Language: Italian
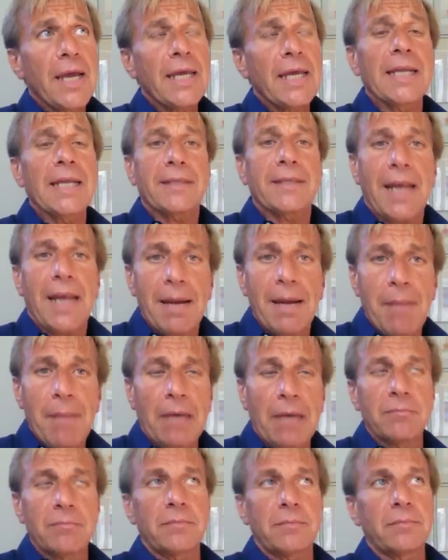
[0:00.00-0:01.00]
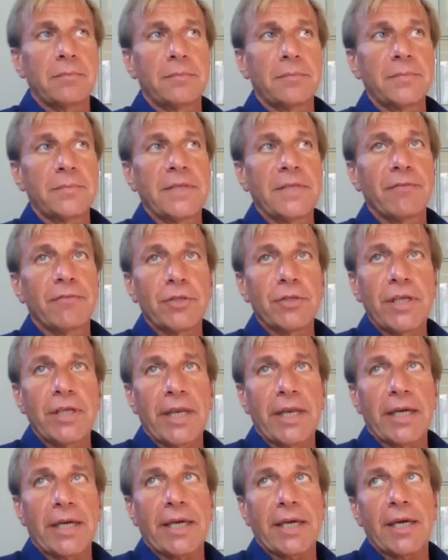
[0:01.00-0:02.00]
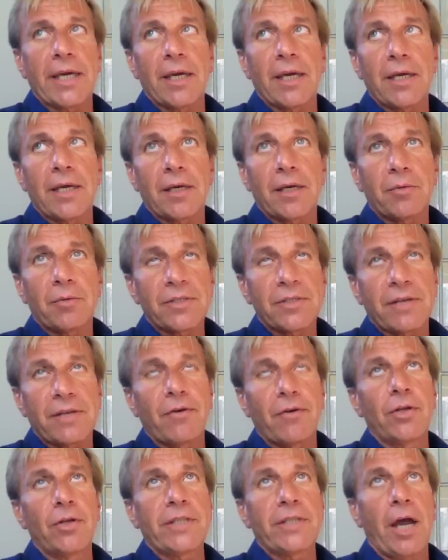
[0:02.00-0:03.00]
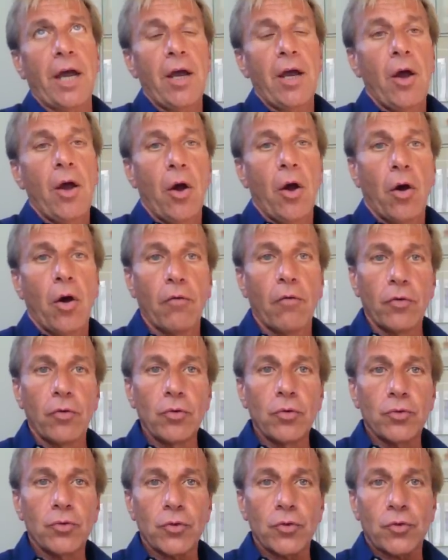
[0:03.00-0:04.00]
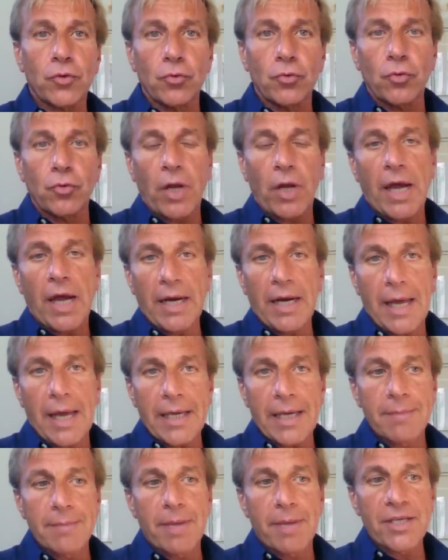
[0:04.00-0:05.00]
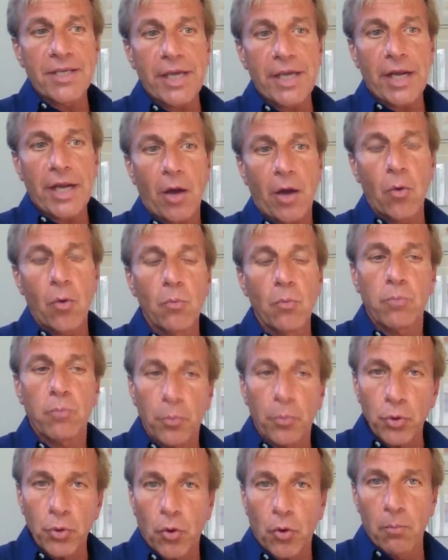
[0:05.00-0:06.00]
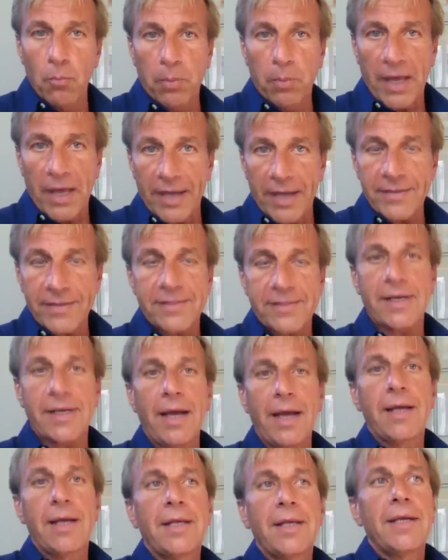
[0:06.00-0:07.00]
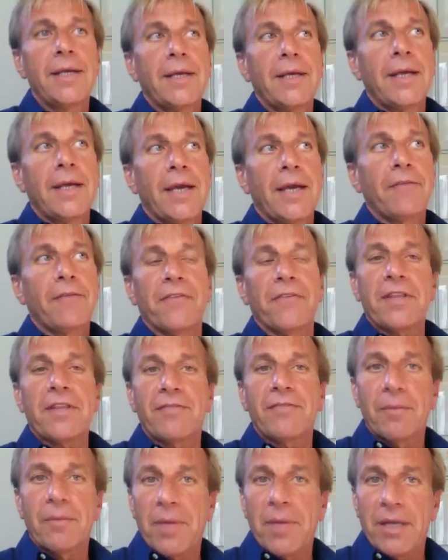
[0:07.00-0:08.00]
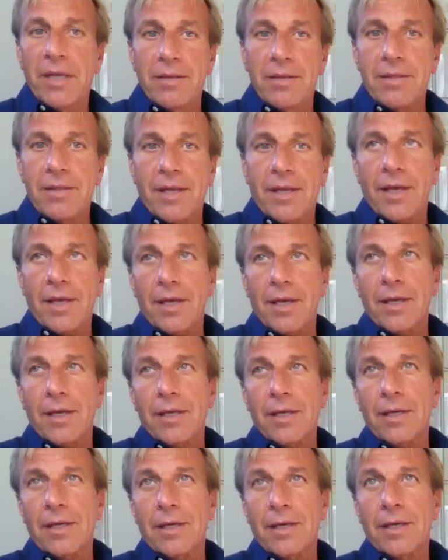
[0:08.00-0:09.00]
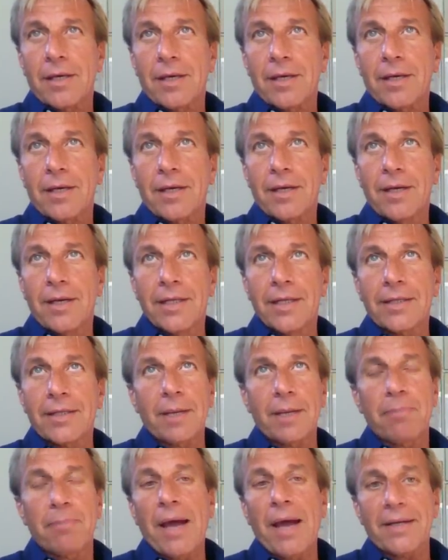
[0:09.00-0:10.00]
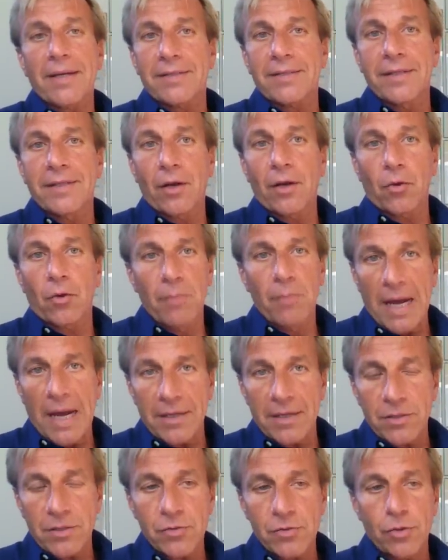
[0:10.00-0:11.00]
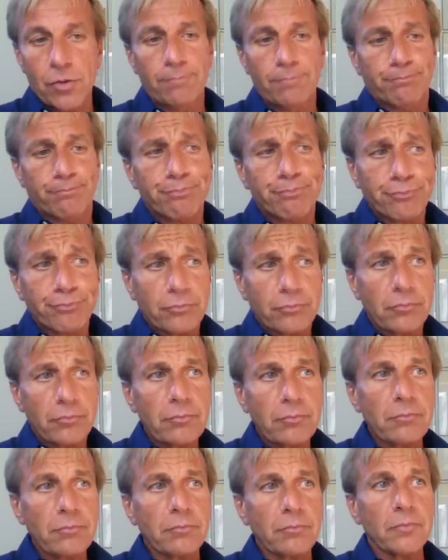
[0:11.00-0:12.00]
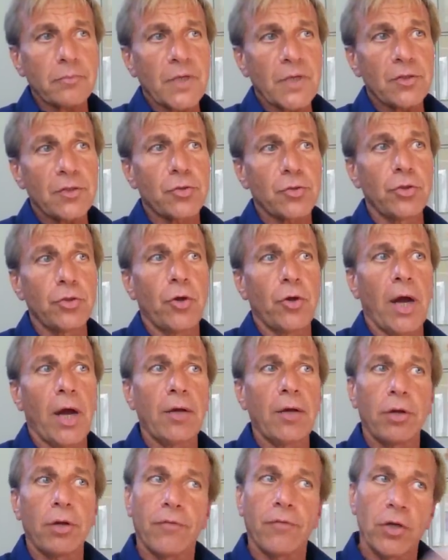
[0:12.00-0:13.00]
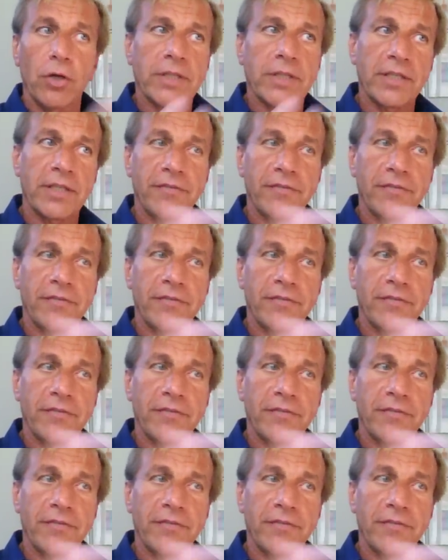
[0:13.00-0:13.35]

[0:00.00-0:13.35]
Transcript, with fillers: E la trama, mm, devo dire che eh, questa volta ho voluto strutturarla in maniera un po' più complessa. Effettivamente eh, le tre parti del romanzo sono a loro volta